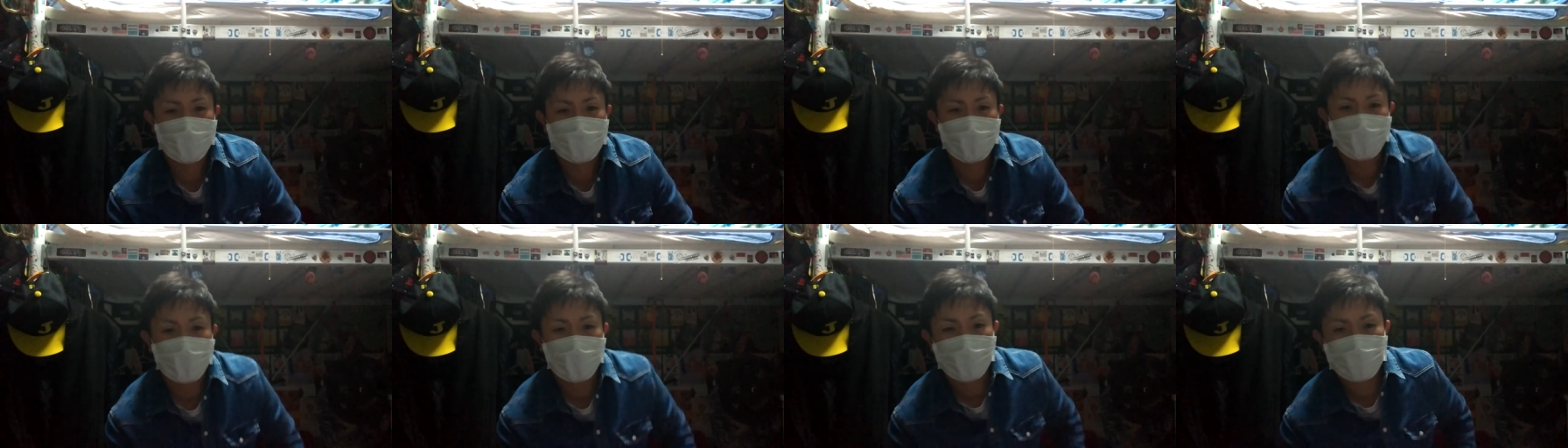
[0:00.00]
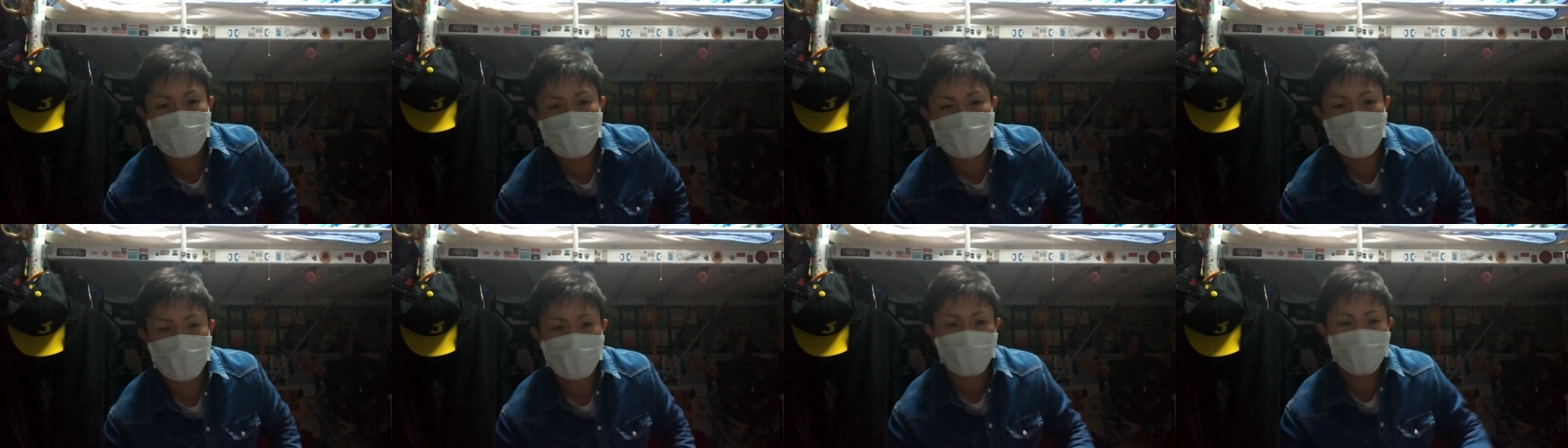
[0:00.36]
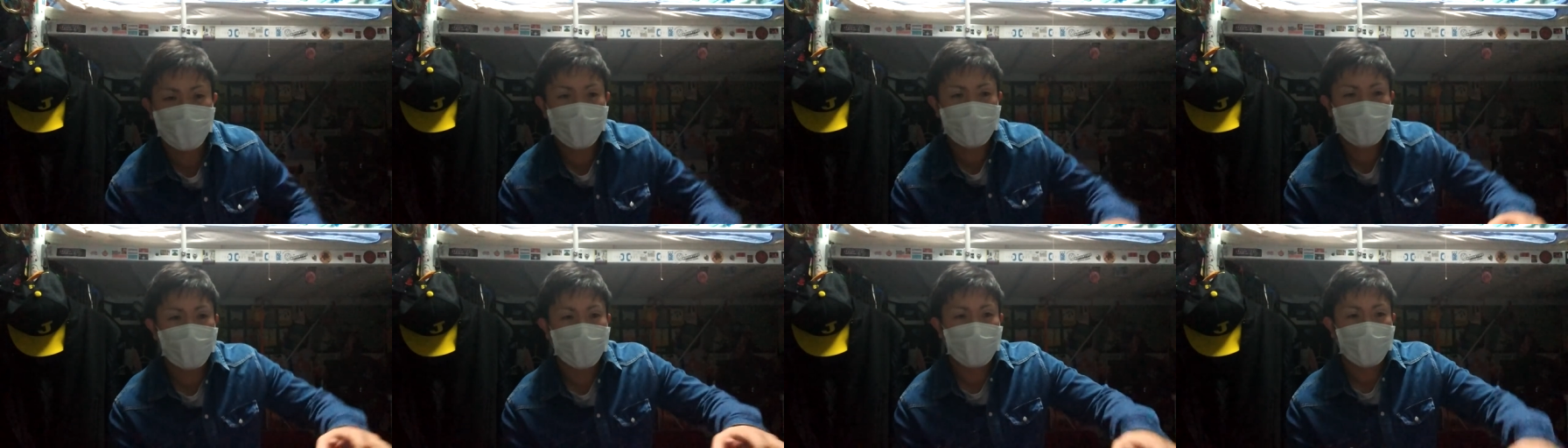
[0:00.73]
下から支えて
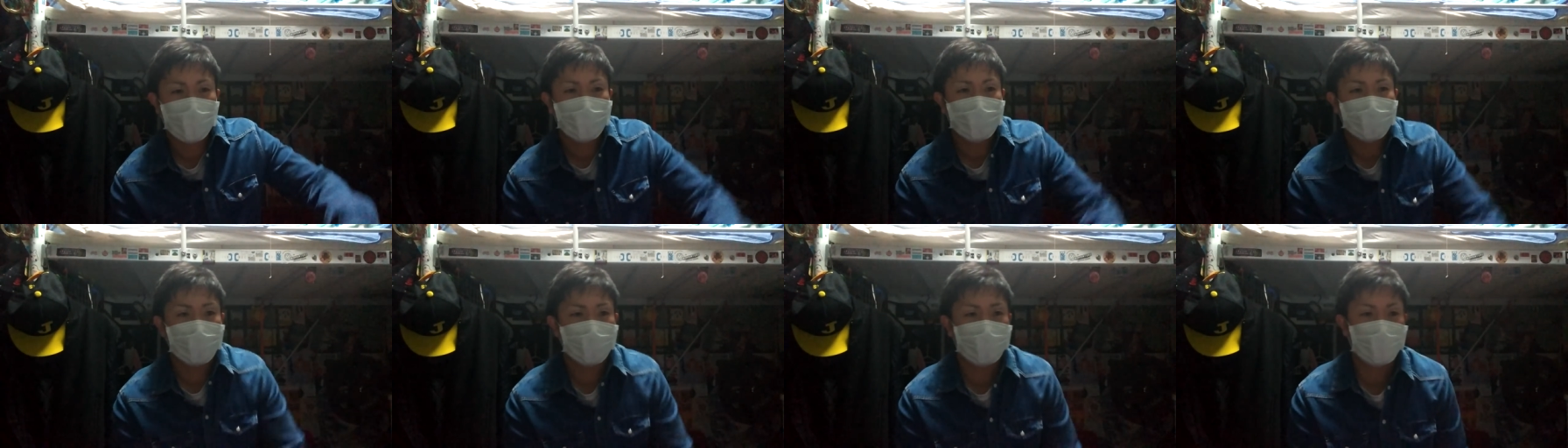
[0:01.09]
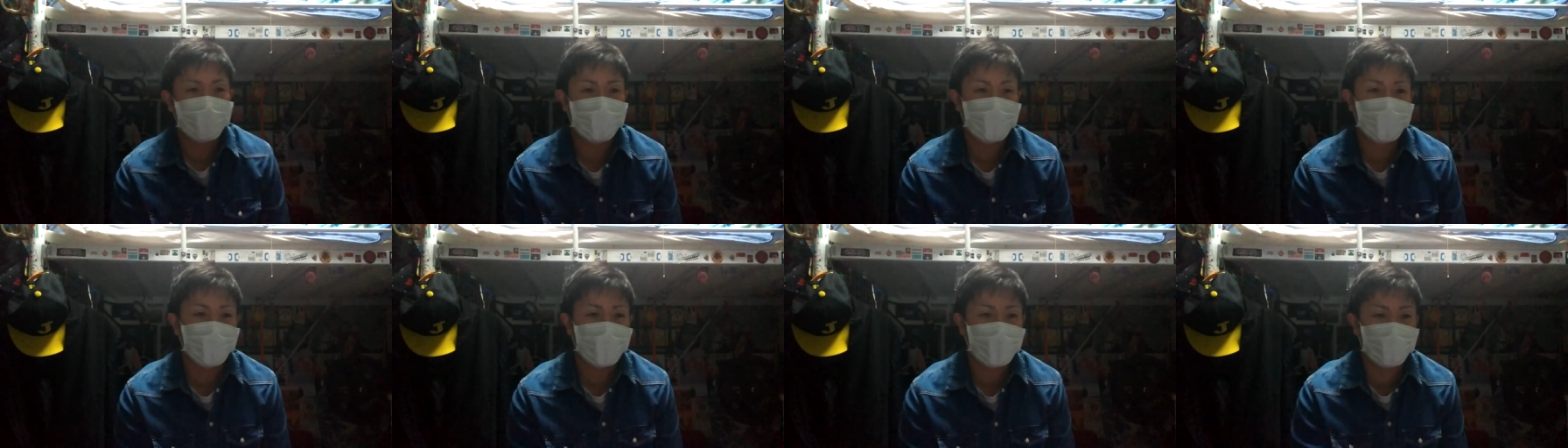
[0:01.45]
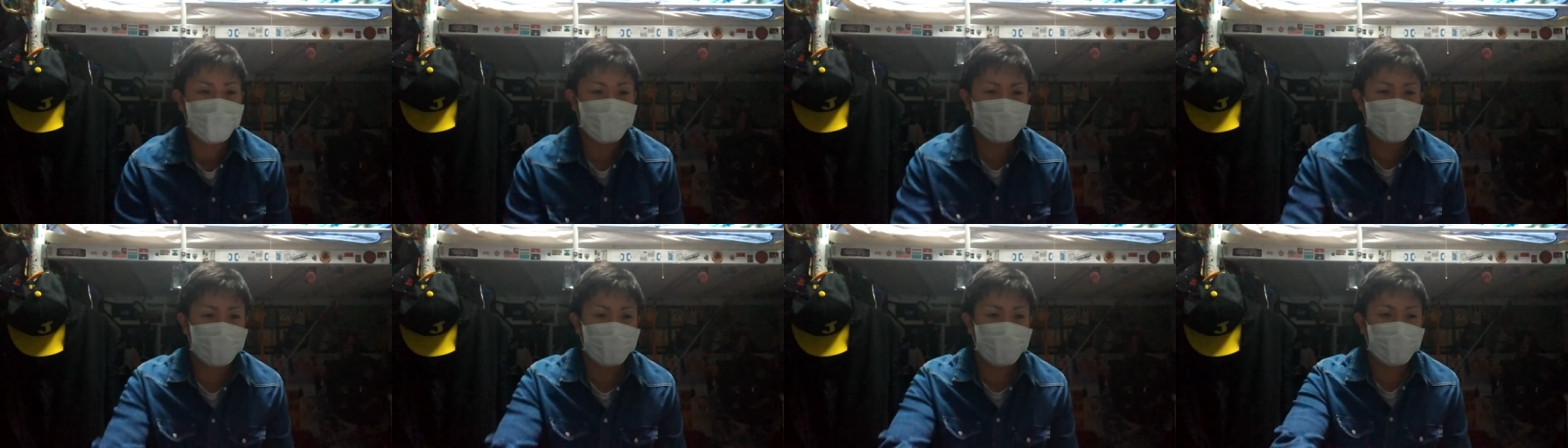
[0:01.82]
もらいながらあの他
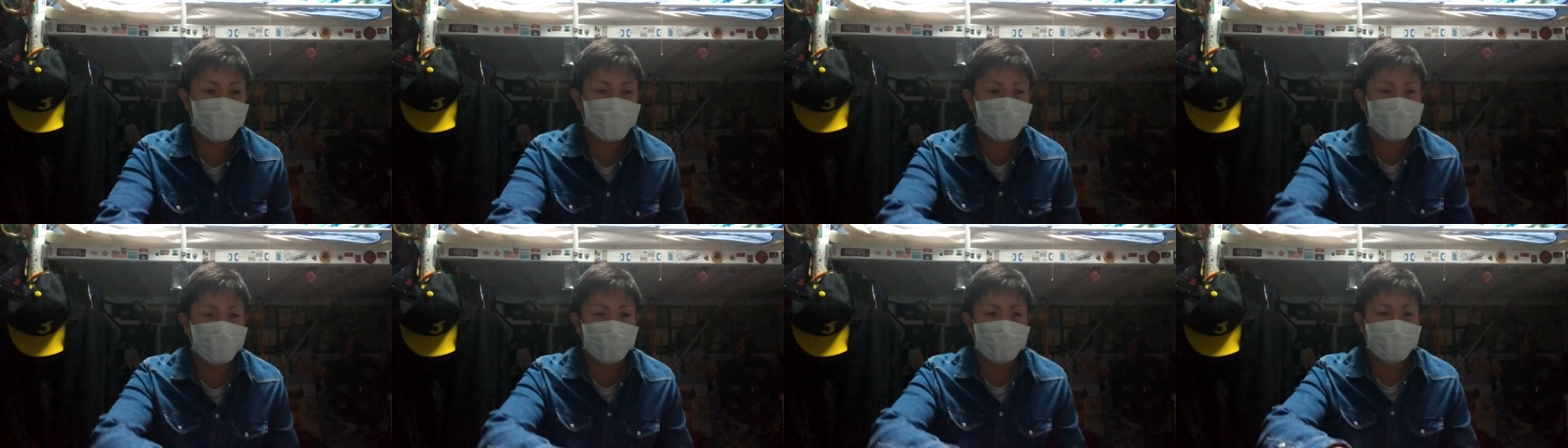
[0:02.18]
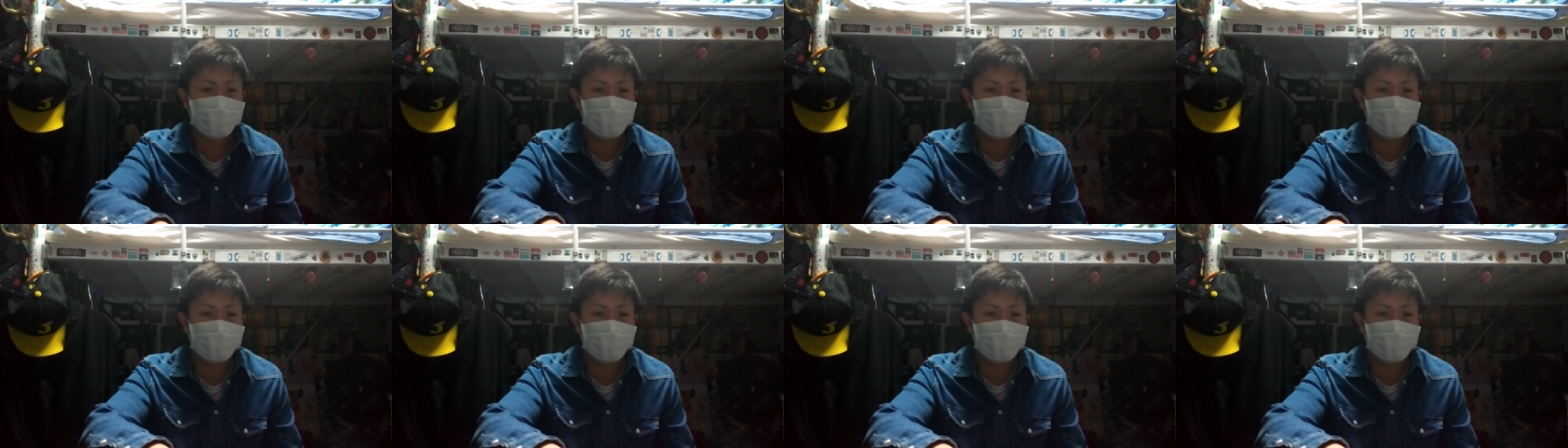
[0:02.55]
のとこ